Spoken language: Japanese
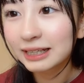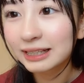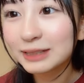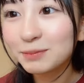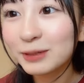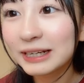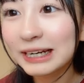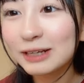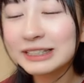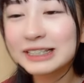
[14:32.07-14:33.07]
私もり
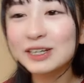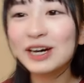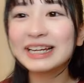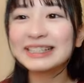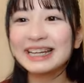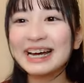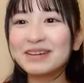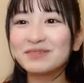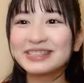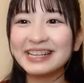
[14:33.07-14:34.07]
りのちゃんと話した
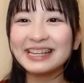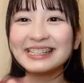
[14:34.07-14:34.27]
いもうぜ